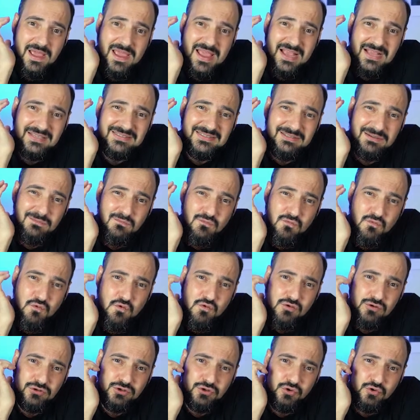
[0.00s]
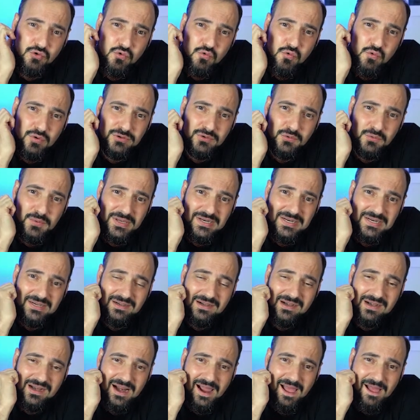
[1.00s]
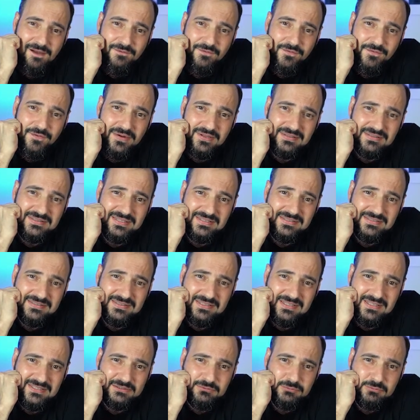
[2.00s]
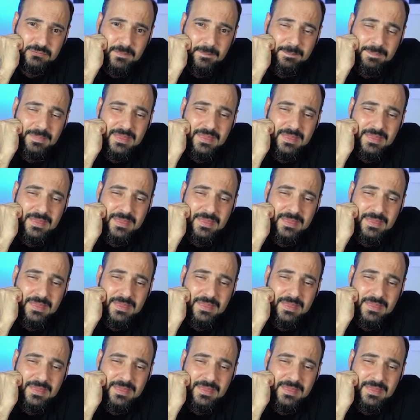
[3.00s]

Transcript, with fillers: Esse músculo, quando ele trava, tá certo?